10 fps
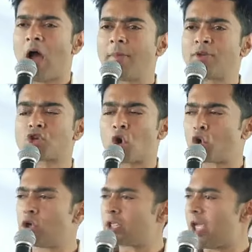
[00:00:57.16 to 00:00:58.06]
আমি
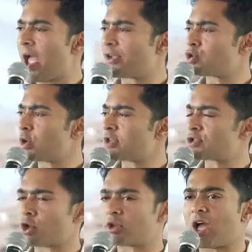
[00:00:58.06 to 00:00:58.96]
সকলকে একযোগে
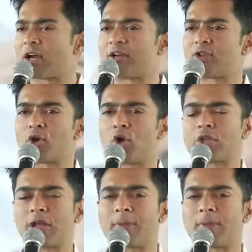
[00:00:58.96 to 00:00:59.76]
শ্রদ্ধা কৃতজ্ঞতা